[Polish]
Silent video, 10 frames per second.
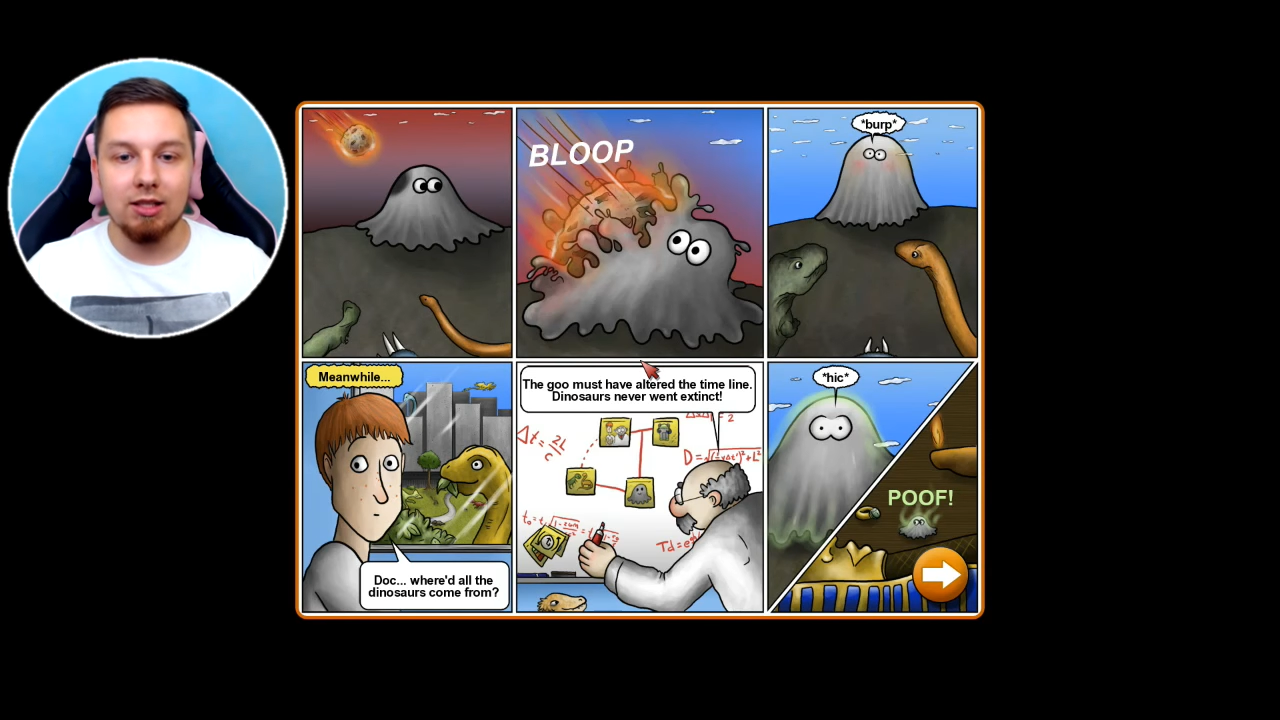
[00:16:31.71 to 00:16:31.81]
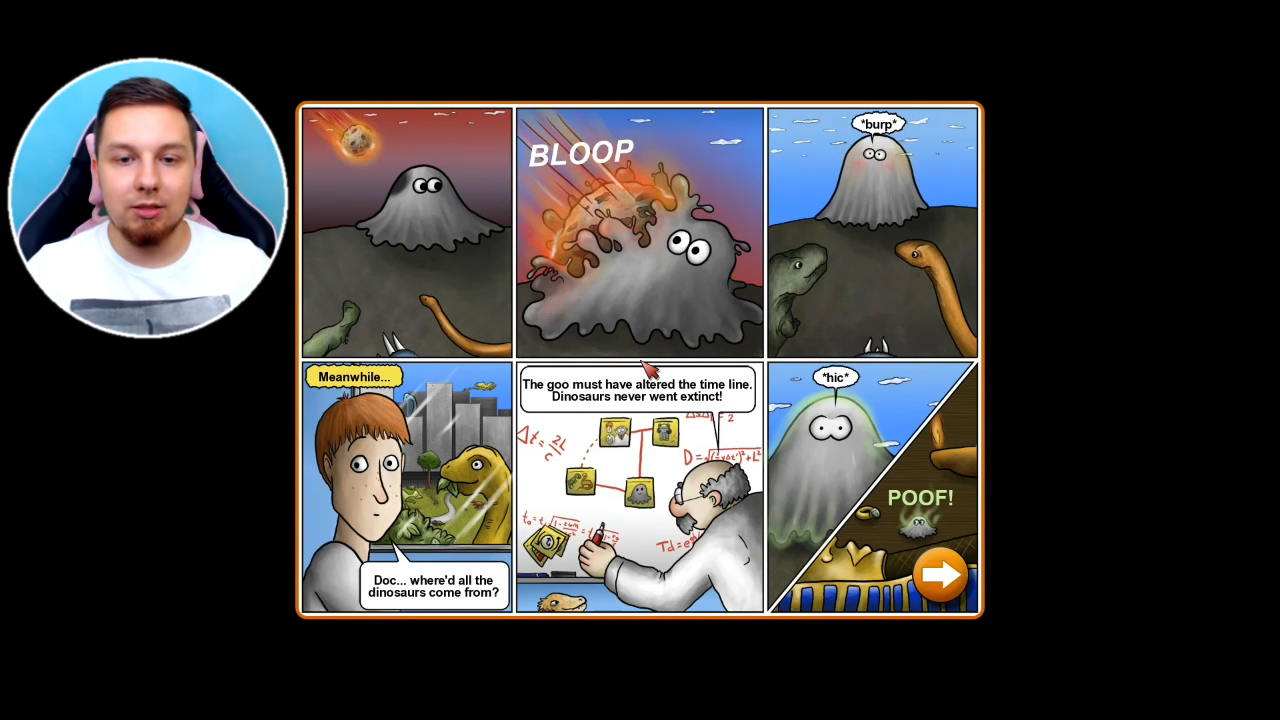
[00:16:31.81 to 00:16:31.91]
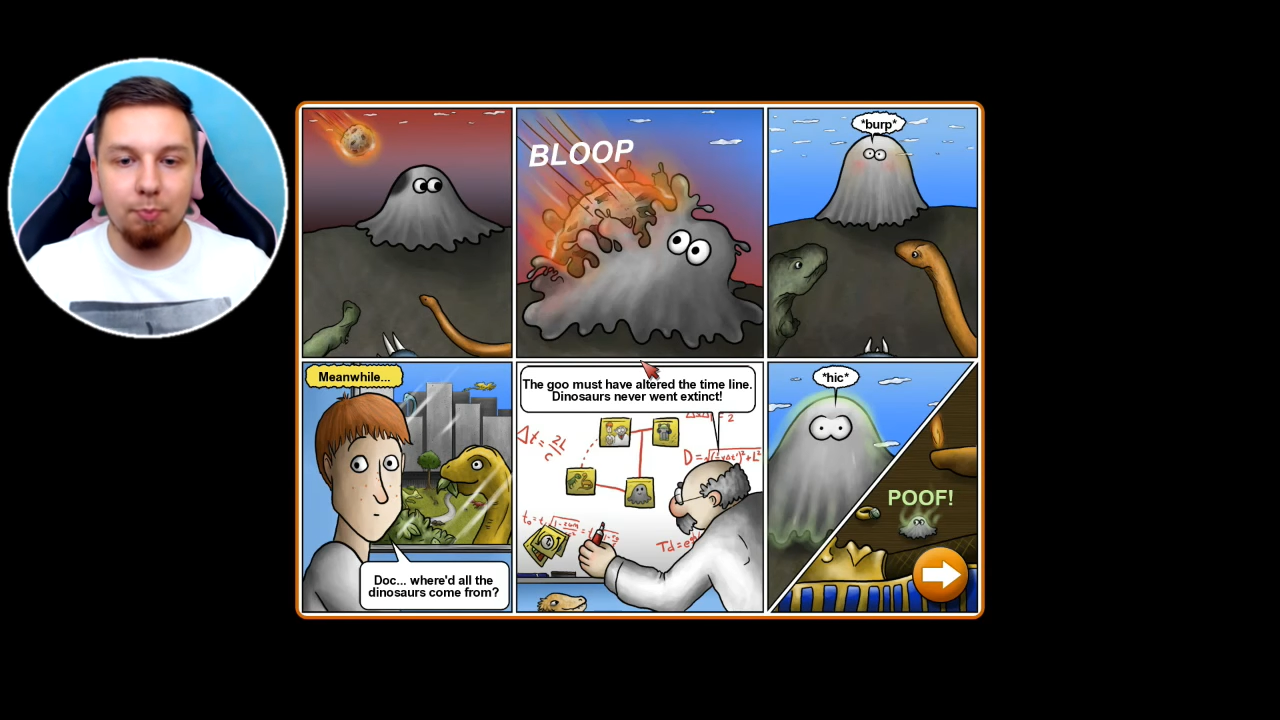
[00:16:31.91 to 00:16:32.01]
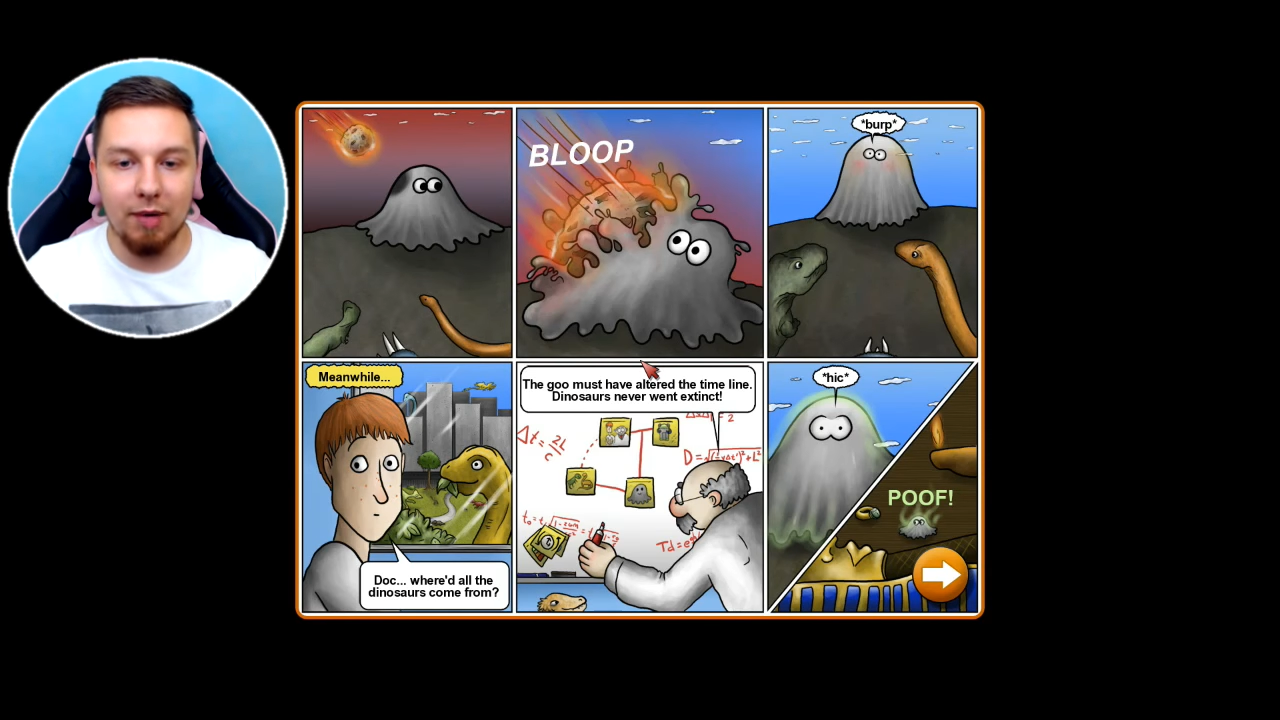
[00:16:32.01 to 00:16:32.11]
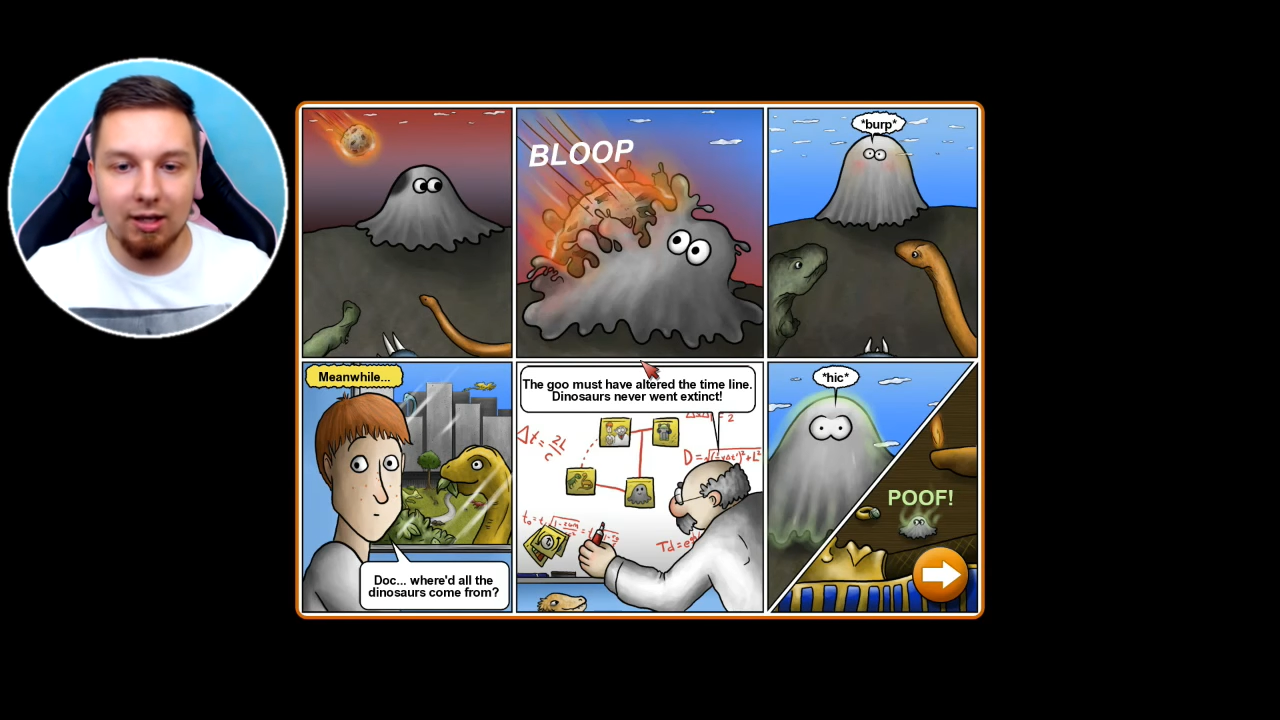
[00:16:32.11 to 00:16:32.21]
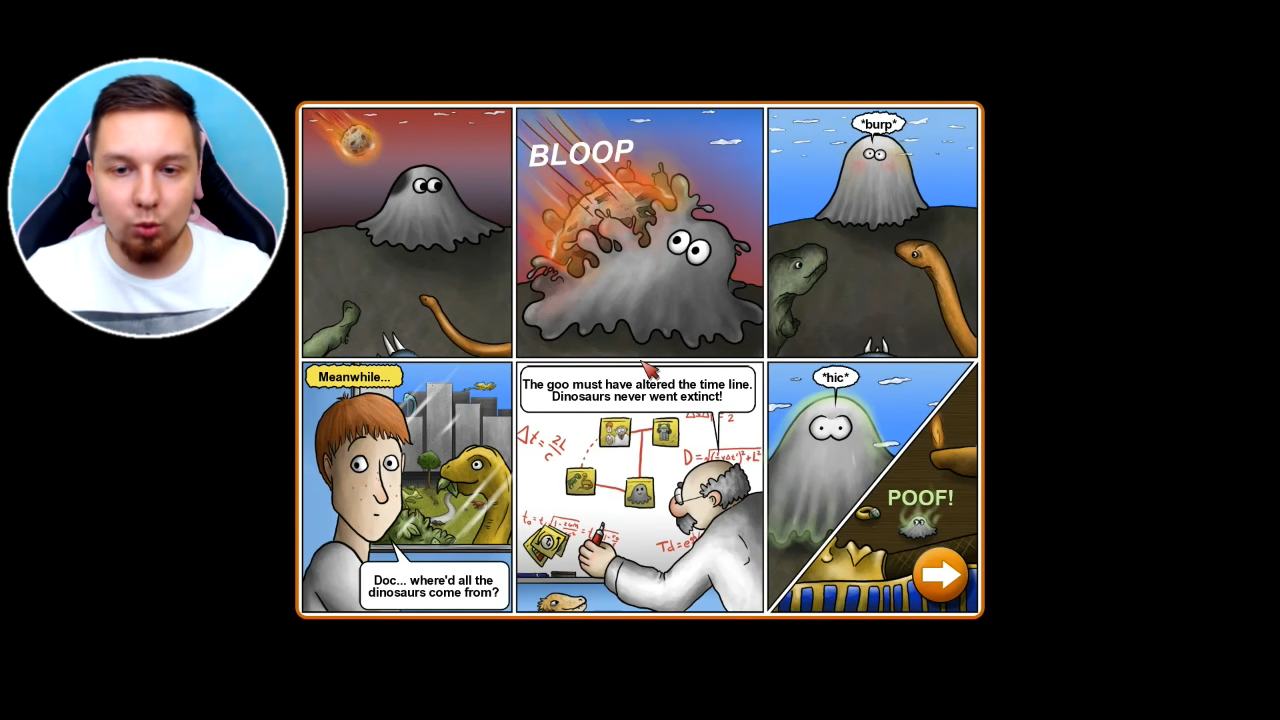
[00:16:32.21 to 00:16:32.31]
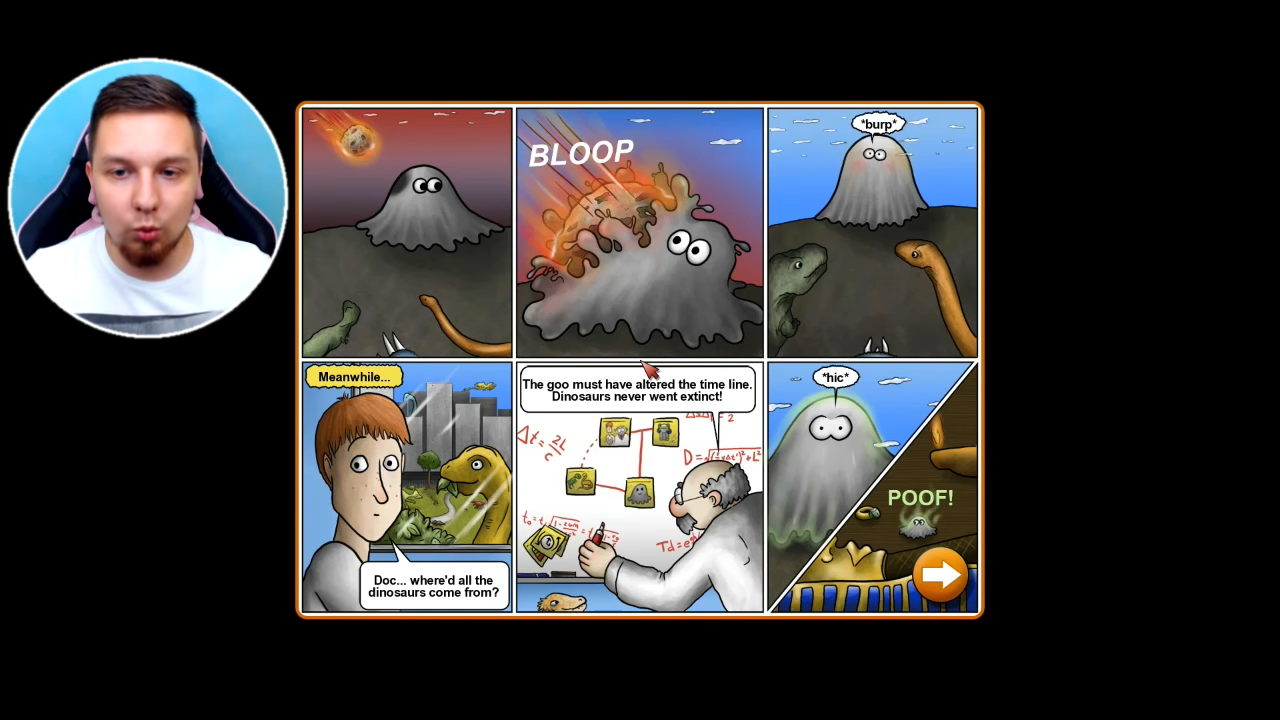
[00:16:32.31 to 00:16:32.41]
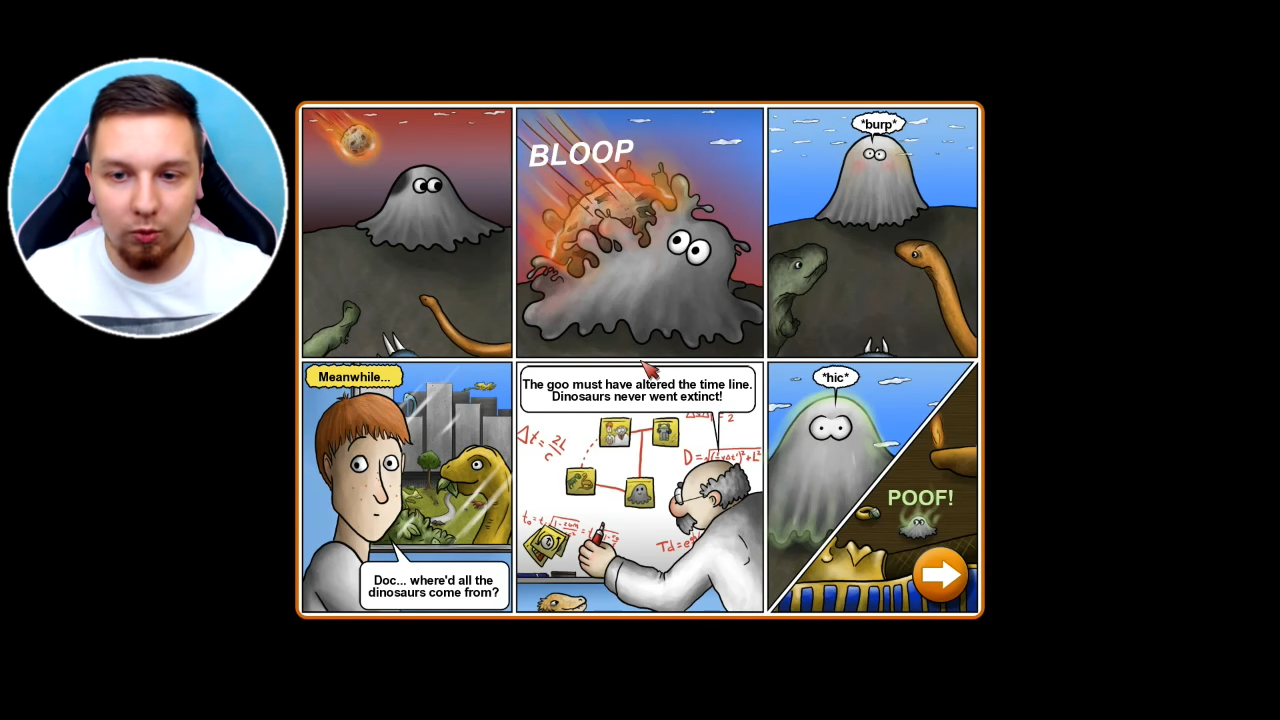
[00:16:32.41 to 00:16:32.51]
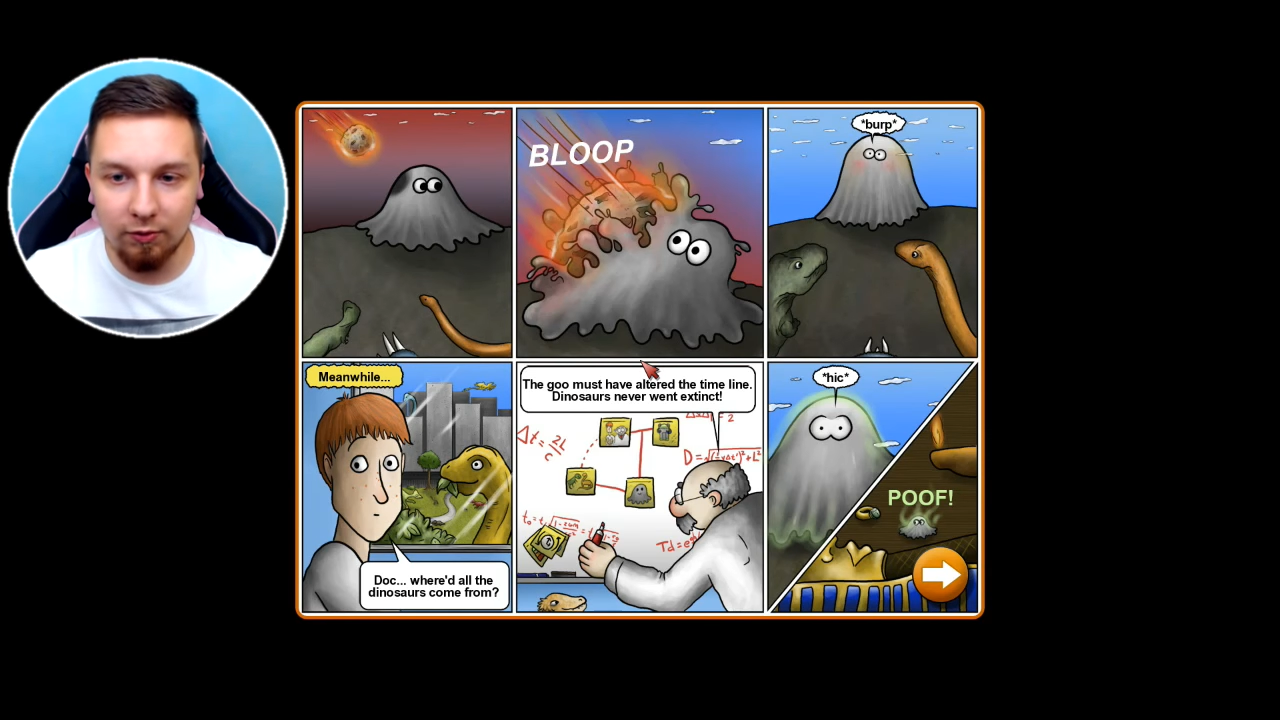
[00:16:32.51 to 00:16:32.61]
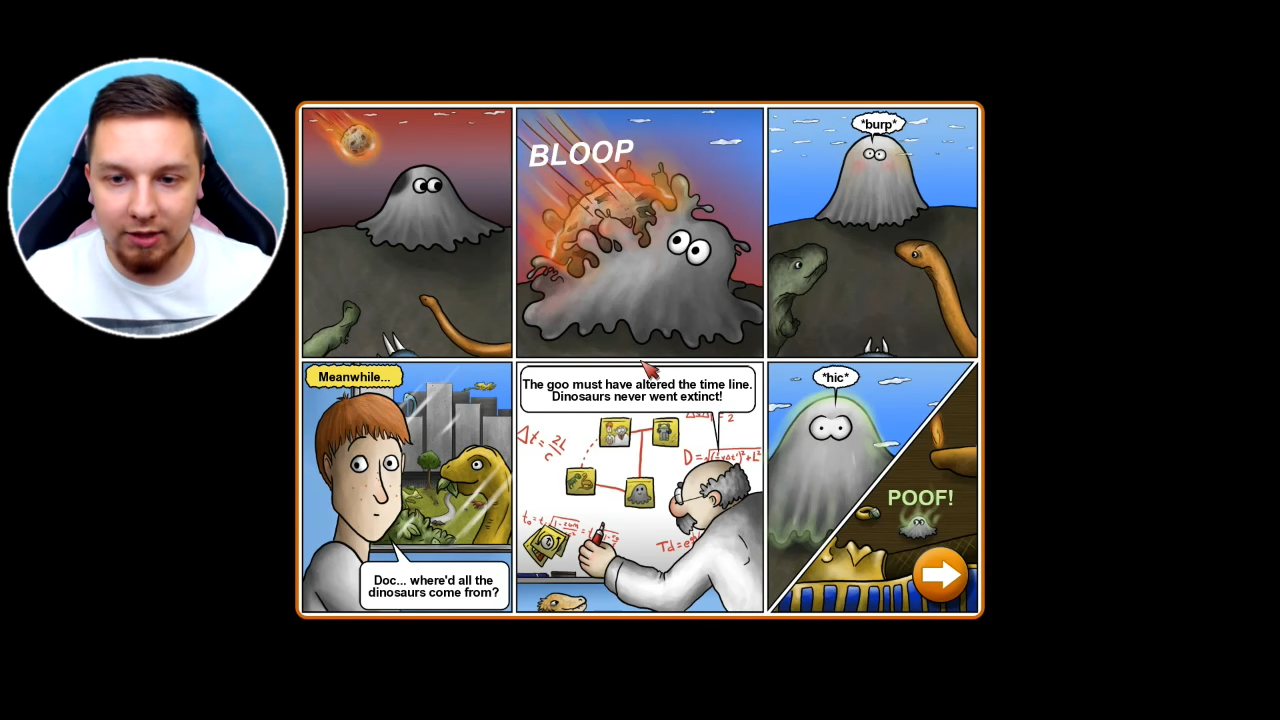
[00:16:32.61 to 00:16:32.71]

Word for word: spadł